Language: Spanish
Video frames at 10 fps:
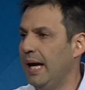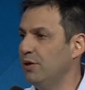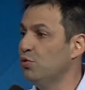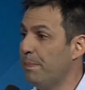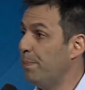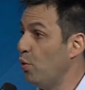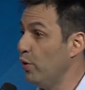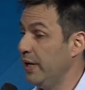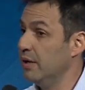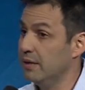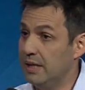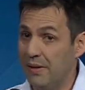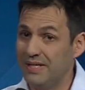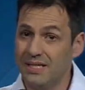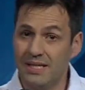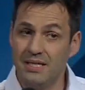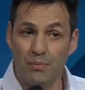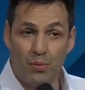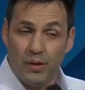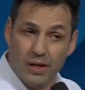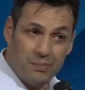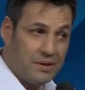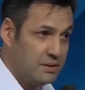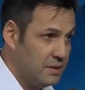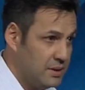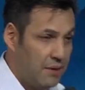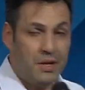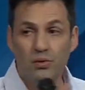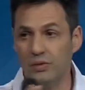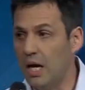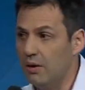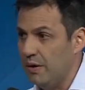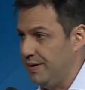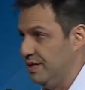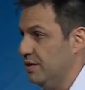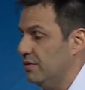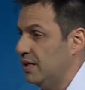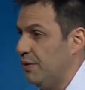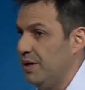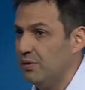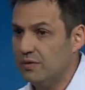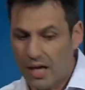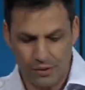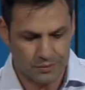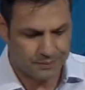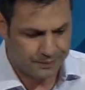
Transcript: es un poder y a veces ese poder pues está bien usado, a veces no está bien usado.